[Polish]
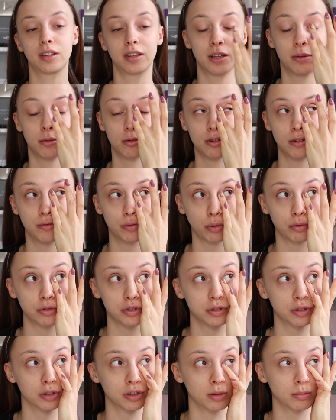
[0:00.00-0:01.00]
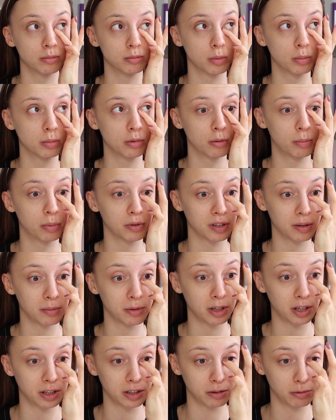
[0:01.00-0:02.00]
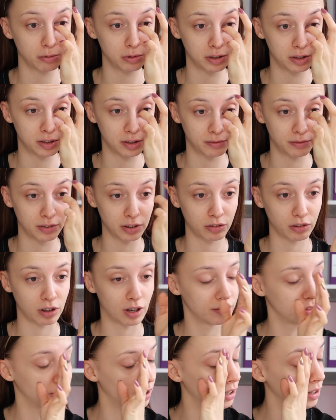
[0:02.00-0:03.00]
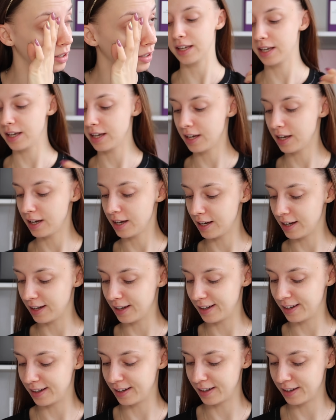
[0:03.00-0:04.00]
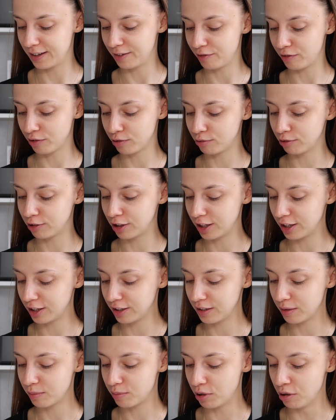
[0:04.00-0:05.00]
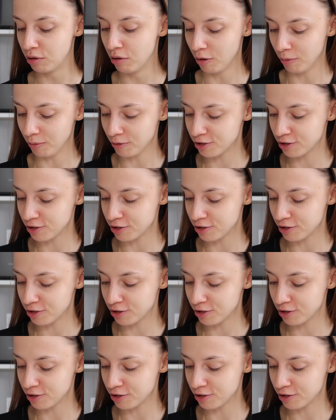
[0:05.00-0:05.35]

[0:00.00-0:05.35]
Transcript: nie mogłam wrócić do domu, bo były pozamykane ulice w Warszawie i w ogóle nie było